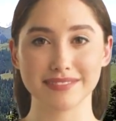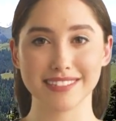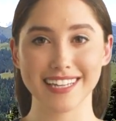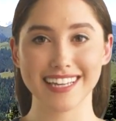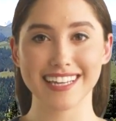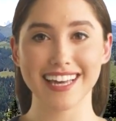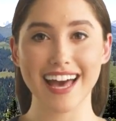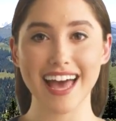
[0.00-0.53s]

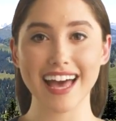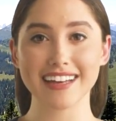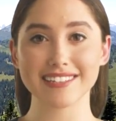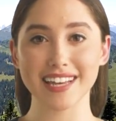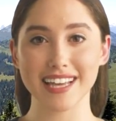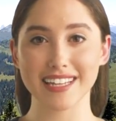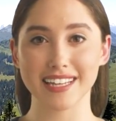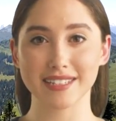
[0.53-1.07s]
Der
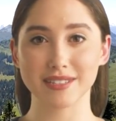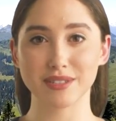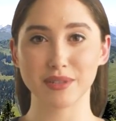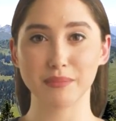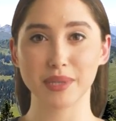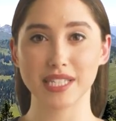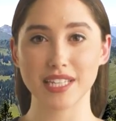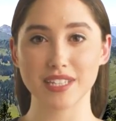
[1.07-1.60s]
Gehalt an
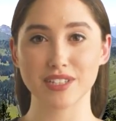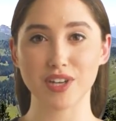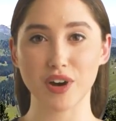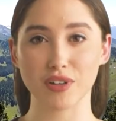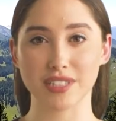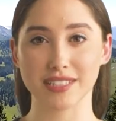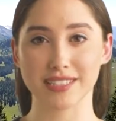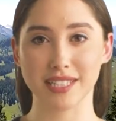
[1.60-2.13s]
Enzymen in
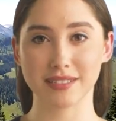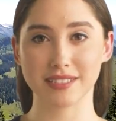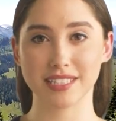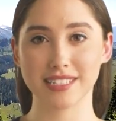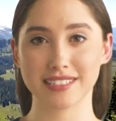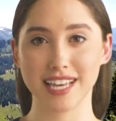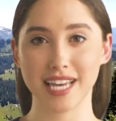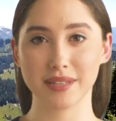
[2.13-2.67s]

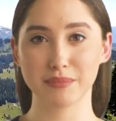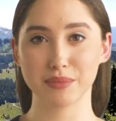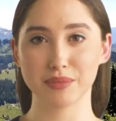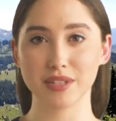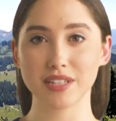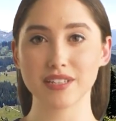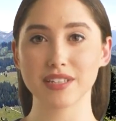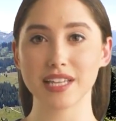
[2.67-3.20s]

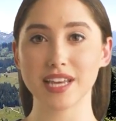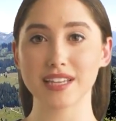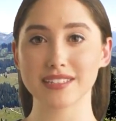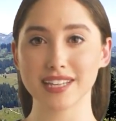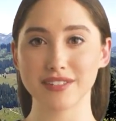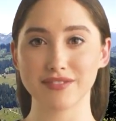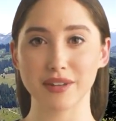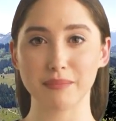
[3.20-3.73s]
Cordyceps-Getränken wird
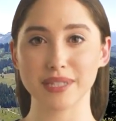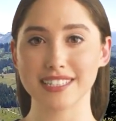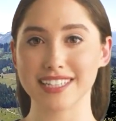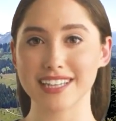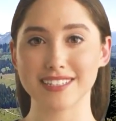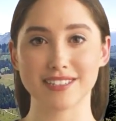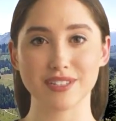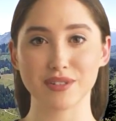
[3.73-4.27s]
während der
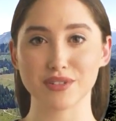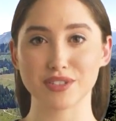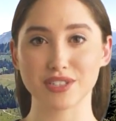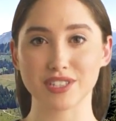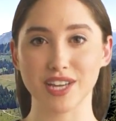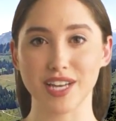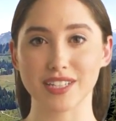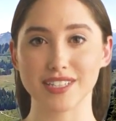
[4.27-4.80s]
Fermentation
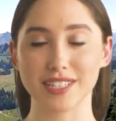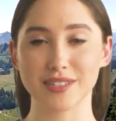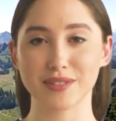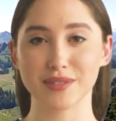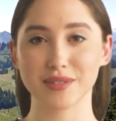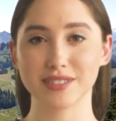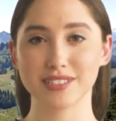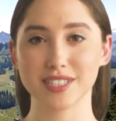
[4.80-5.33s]
stark
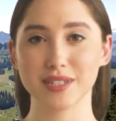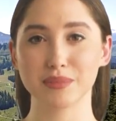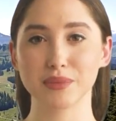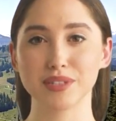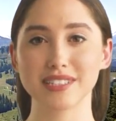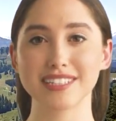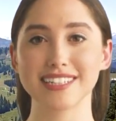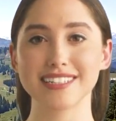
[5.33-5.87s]
erhöht,
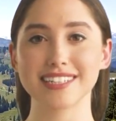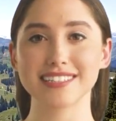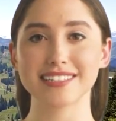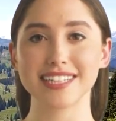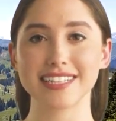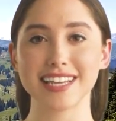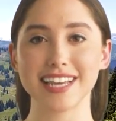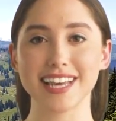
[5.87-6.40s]
und sie sind
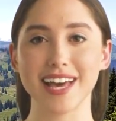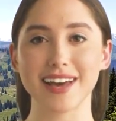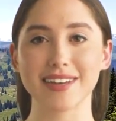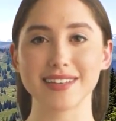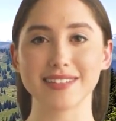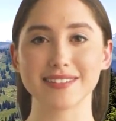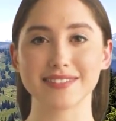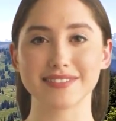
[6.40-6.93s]
in der
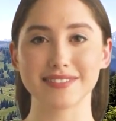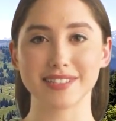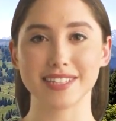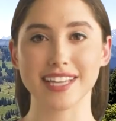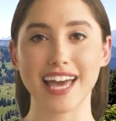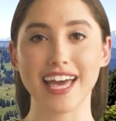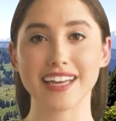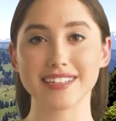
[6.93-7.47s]
Lage,
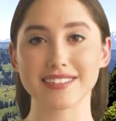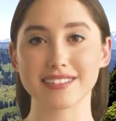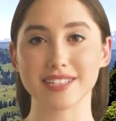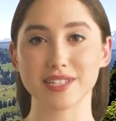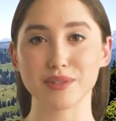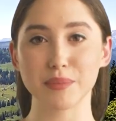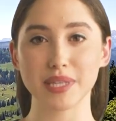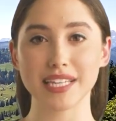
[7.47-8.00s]

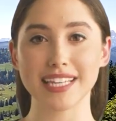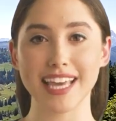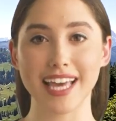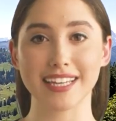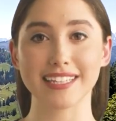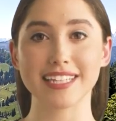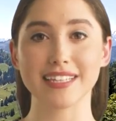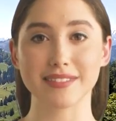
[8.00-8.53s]
synergistisch mit den
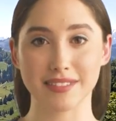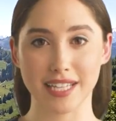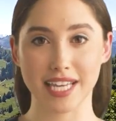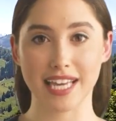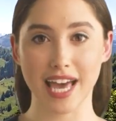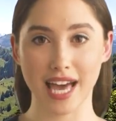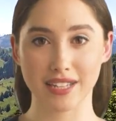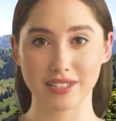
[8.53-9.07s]
aktiven
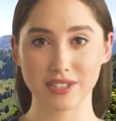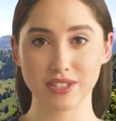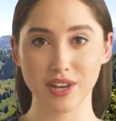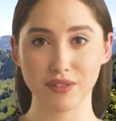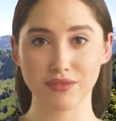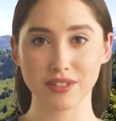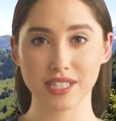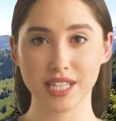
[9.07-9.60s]

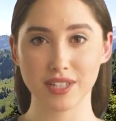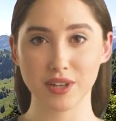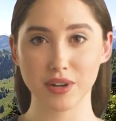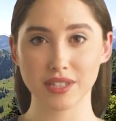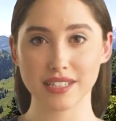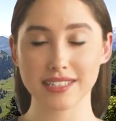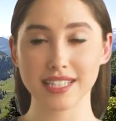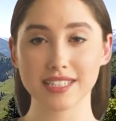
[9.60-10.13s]
Inhaltsstoffen der
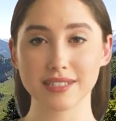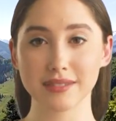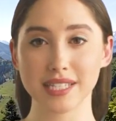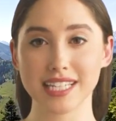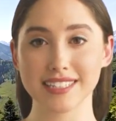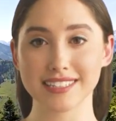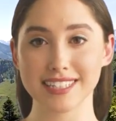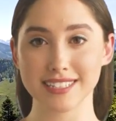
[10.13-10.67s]

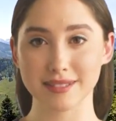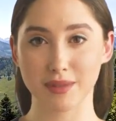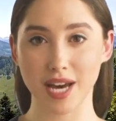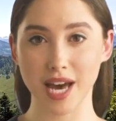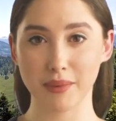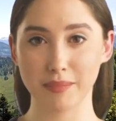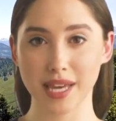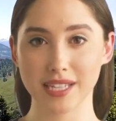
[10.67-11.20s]
Cordyceps-Pilze zu
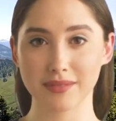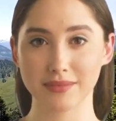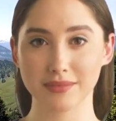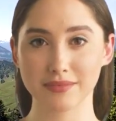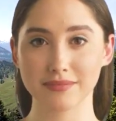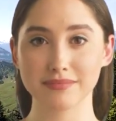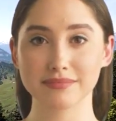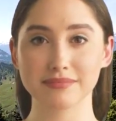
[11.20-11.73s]
arbeiten.